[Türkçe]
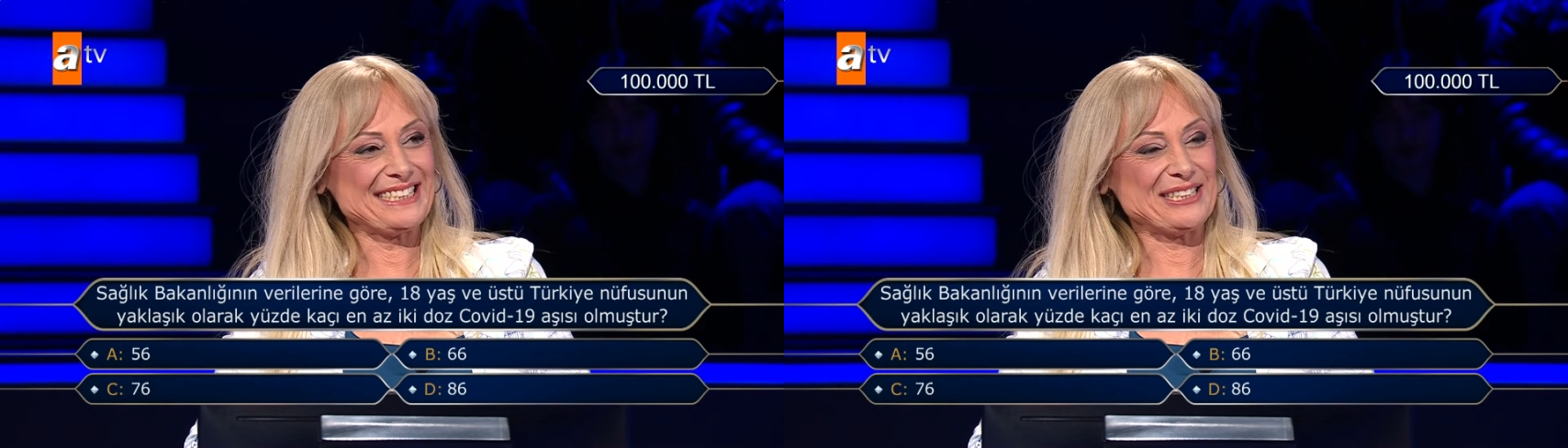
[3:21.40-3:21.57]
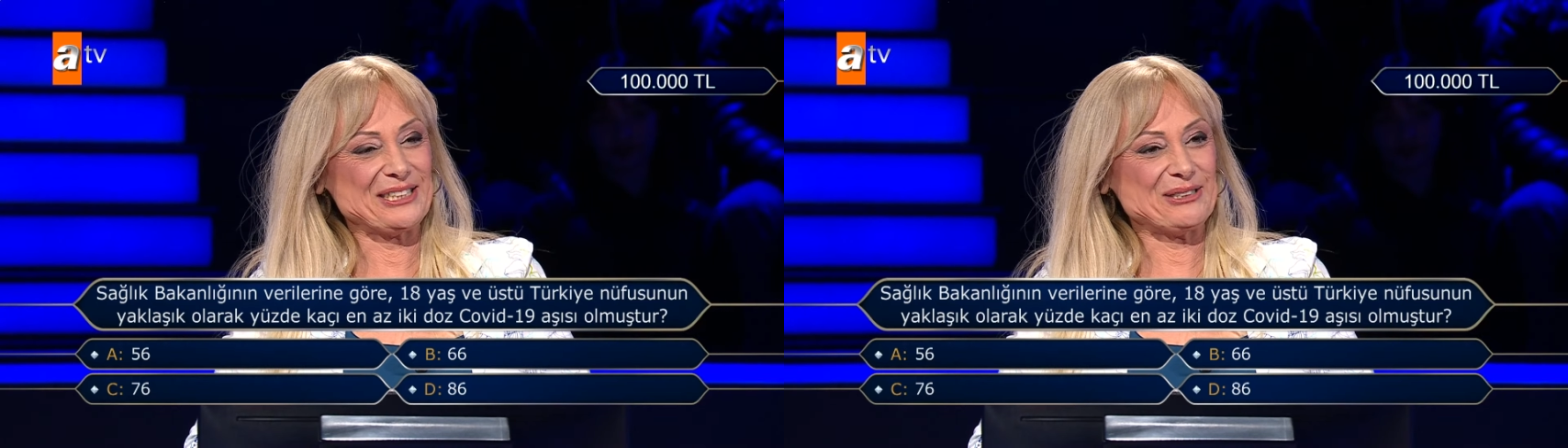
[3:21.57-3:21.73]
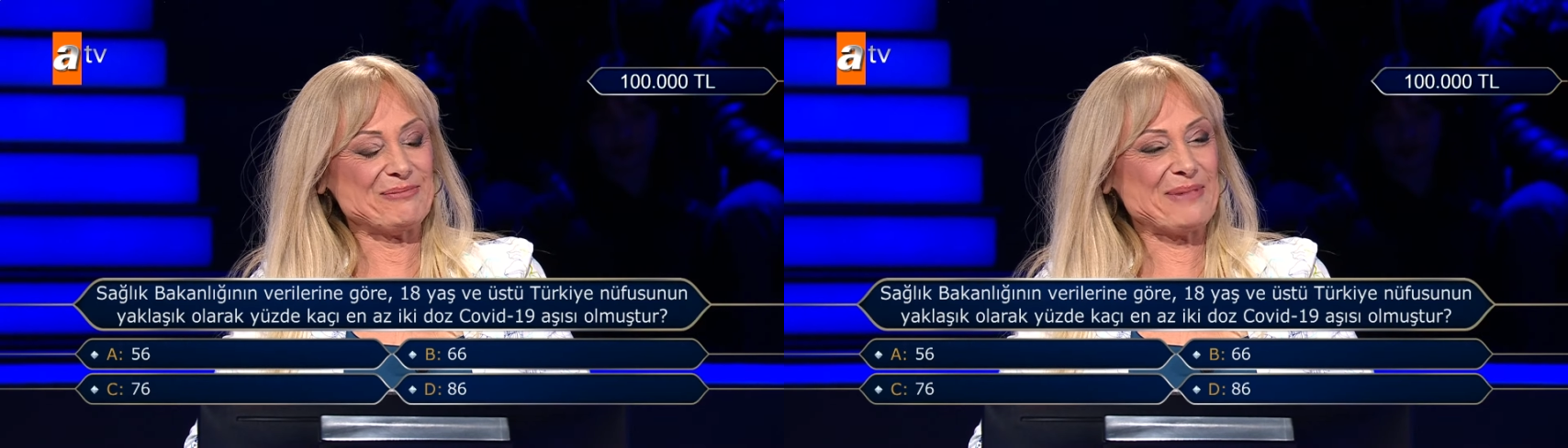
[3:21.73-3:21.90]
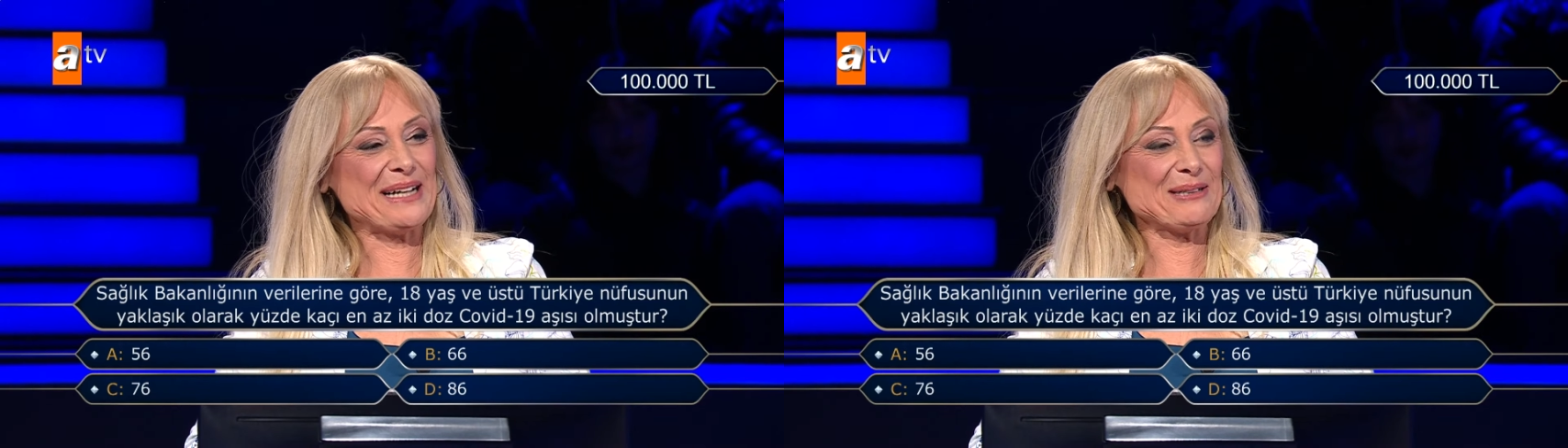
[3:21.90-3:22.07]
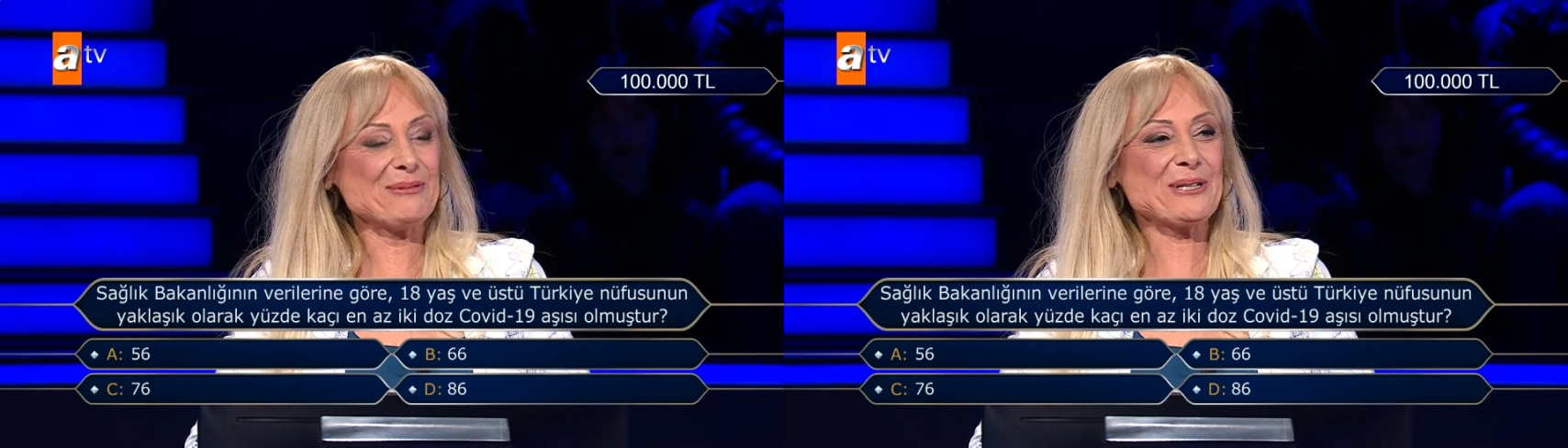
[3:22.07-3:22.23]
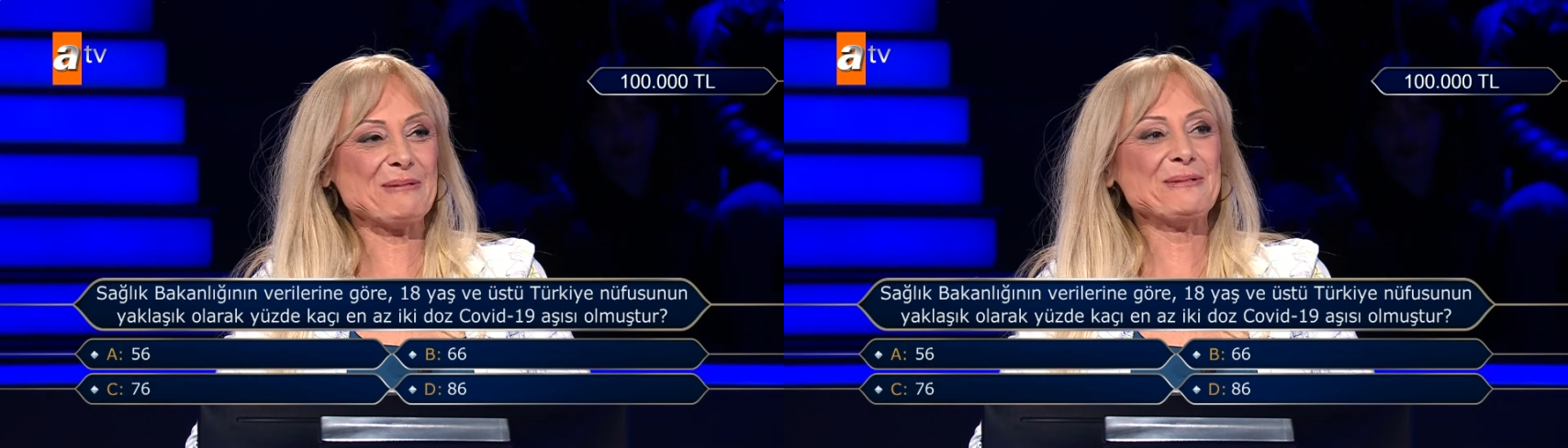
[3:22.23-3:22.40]
Ee, ben
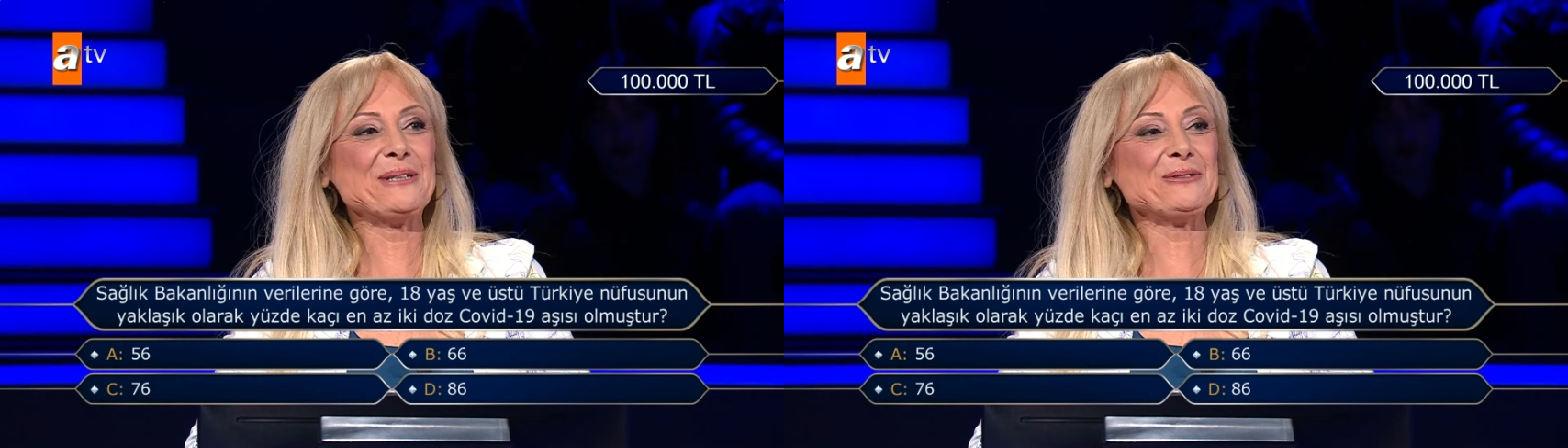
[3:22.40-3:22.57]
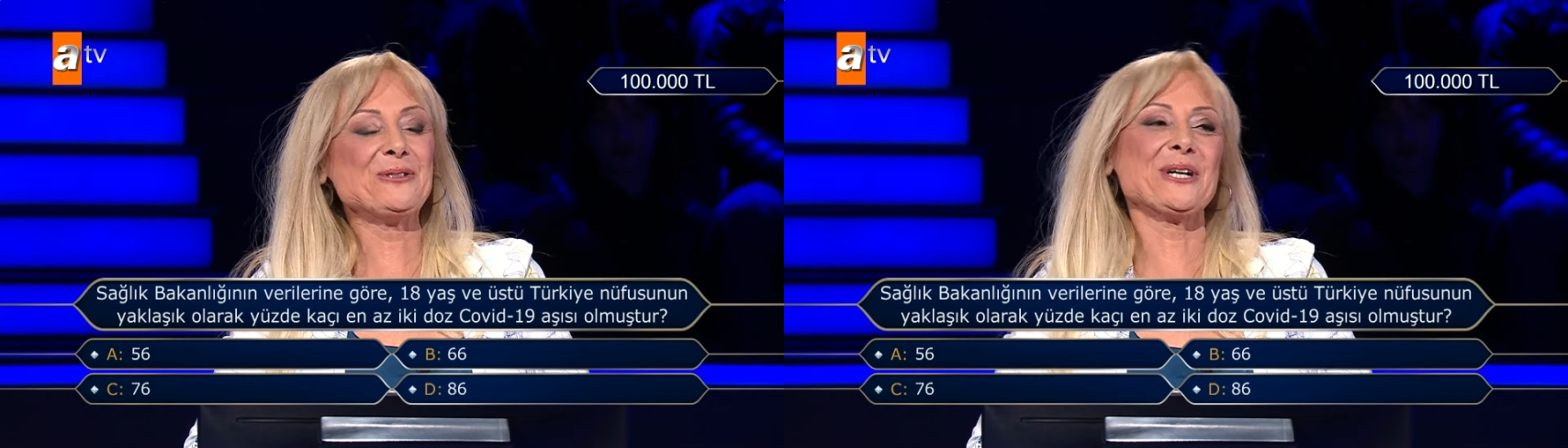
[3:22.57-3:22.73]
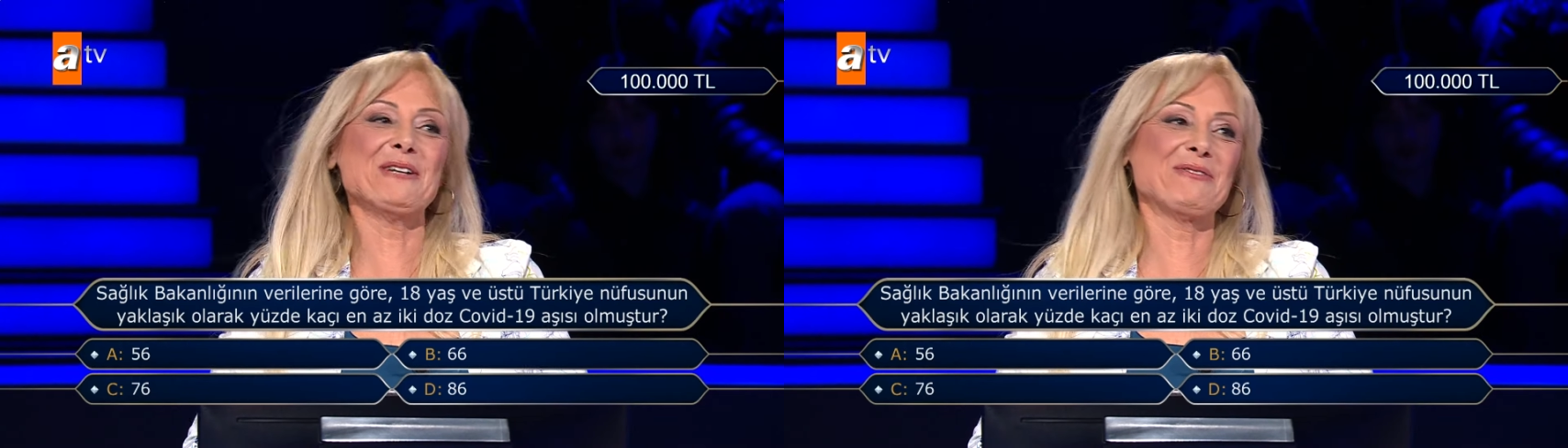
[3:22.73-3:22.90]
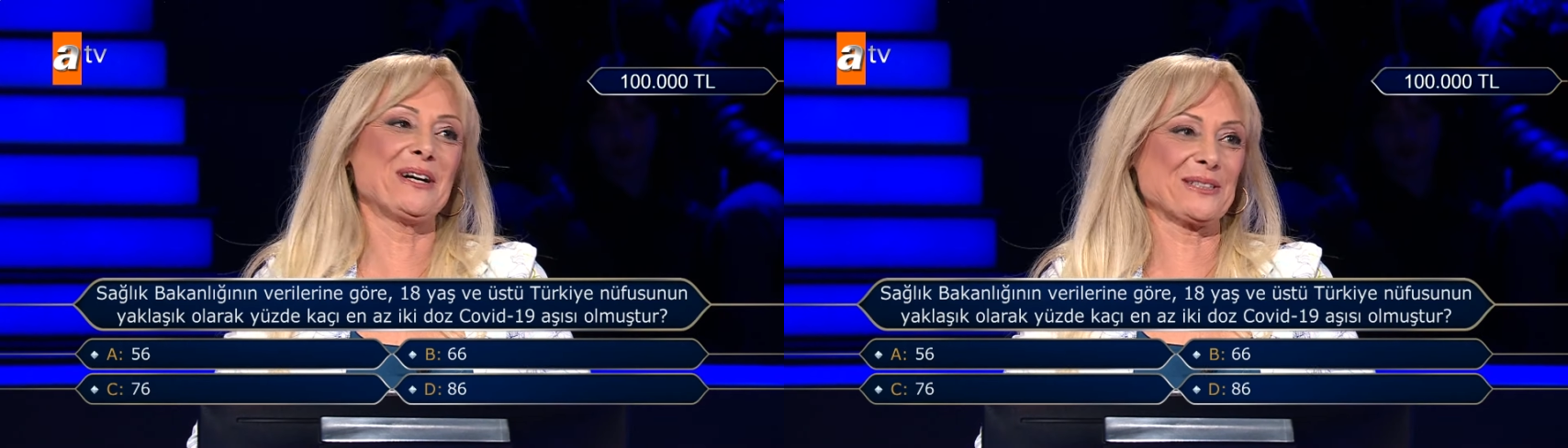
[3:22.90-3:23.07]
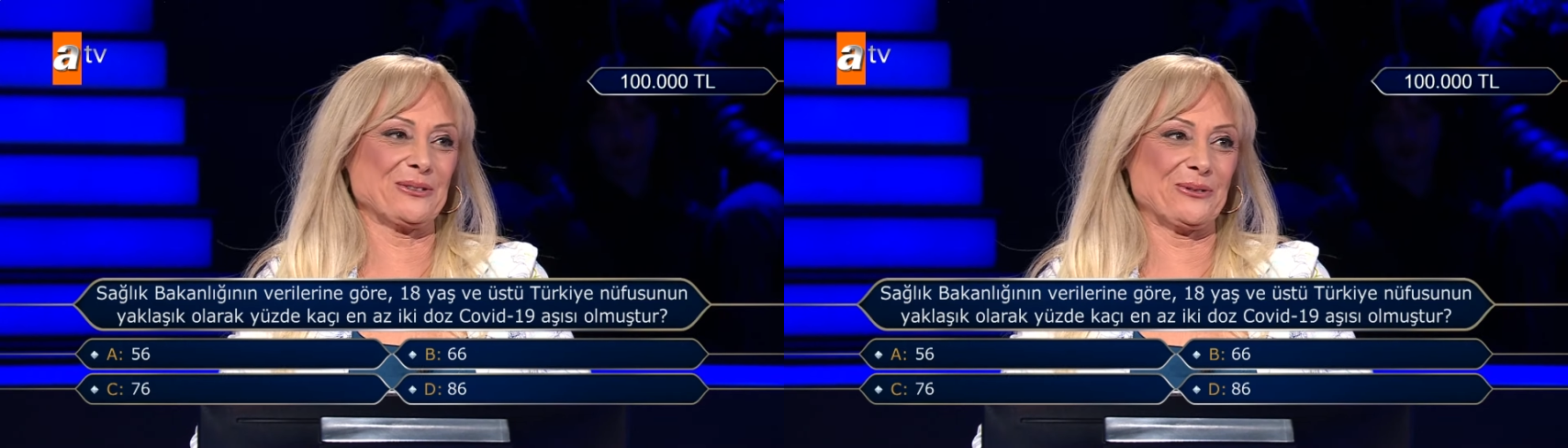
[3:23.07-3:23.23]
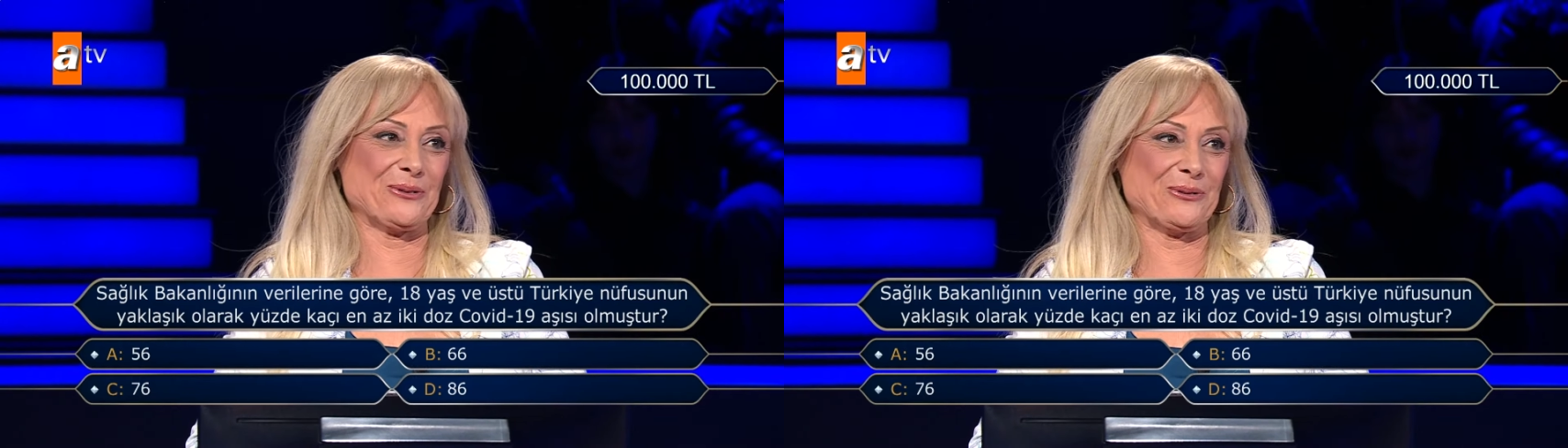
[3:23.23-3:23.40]
amcamla 3 ay
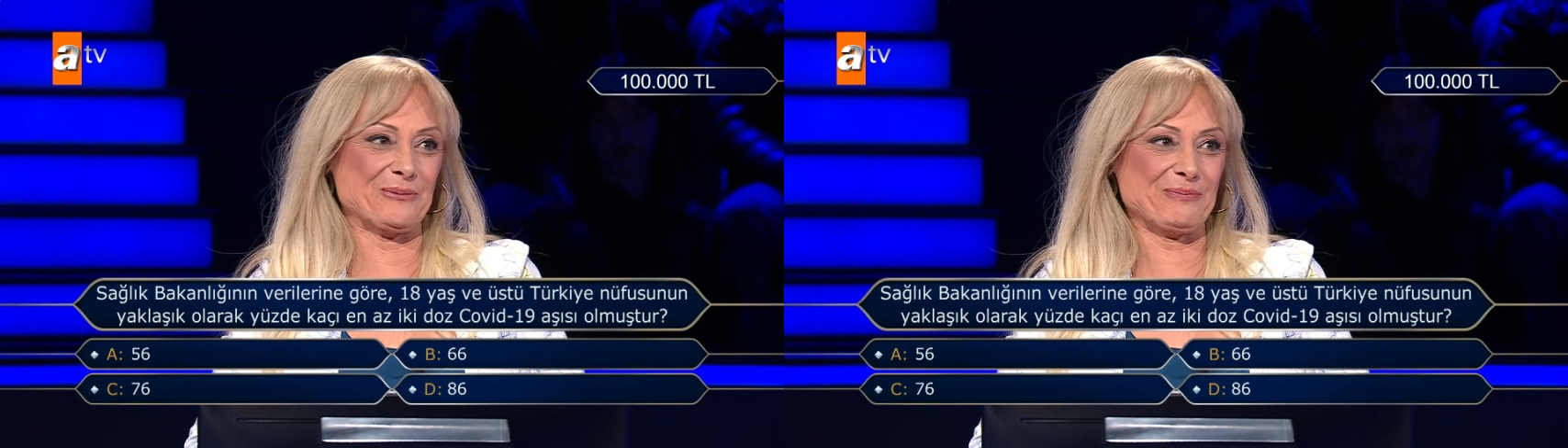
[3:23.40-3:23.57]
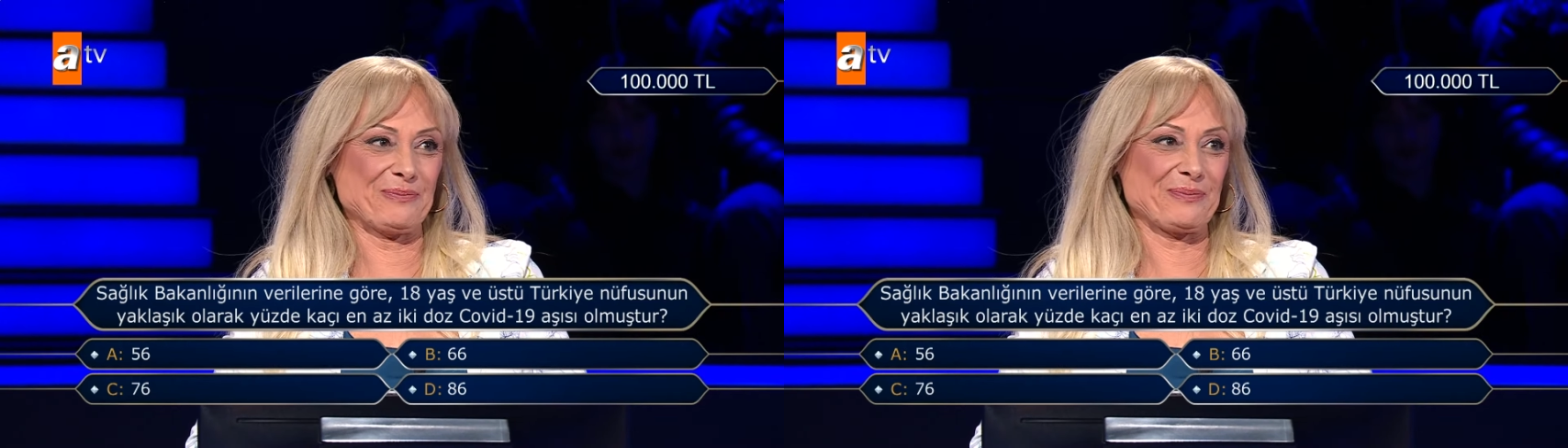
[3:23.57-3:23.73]
farkla doğdum.